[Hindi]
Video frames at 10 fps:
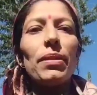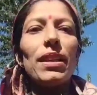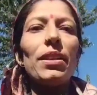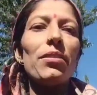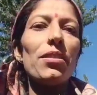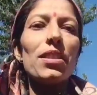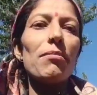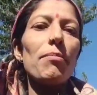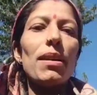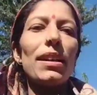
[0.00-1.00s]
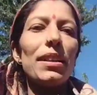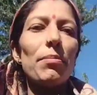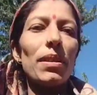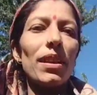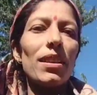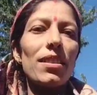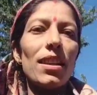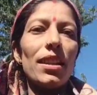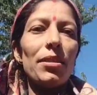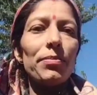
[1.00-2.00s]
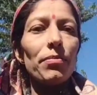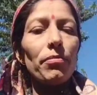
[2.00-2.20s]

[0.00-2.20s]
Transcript: पता नहीं कौन सी बीमारी टपक के जाएगी